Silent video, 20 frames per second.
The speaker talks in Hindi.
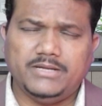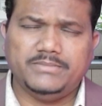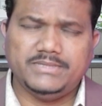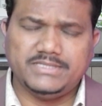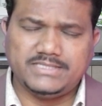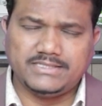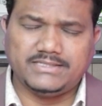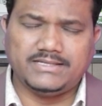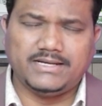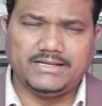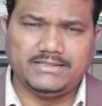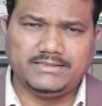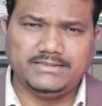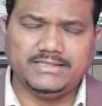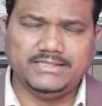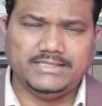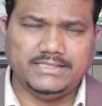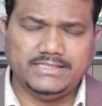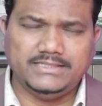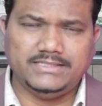हमें सिखाती
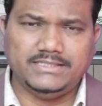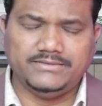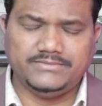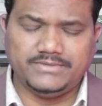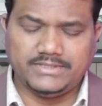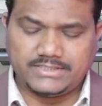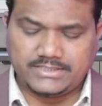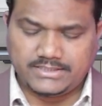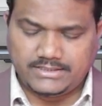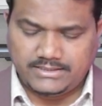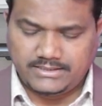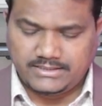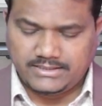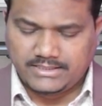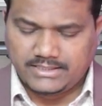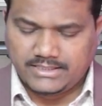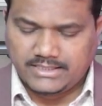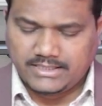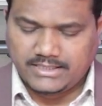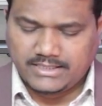है नीति वचन
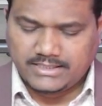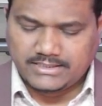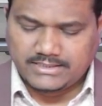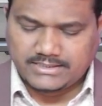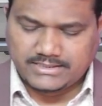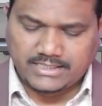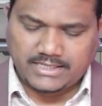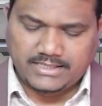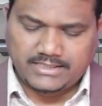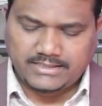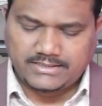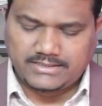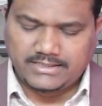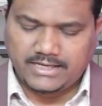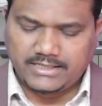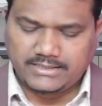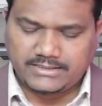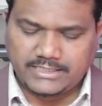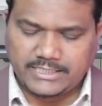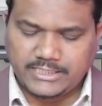चार
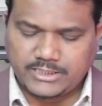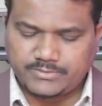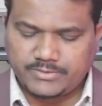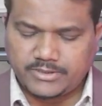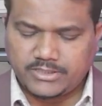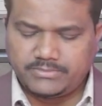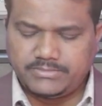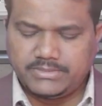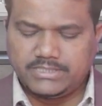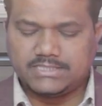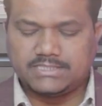अध्याय तेईस पद में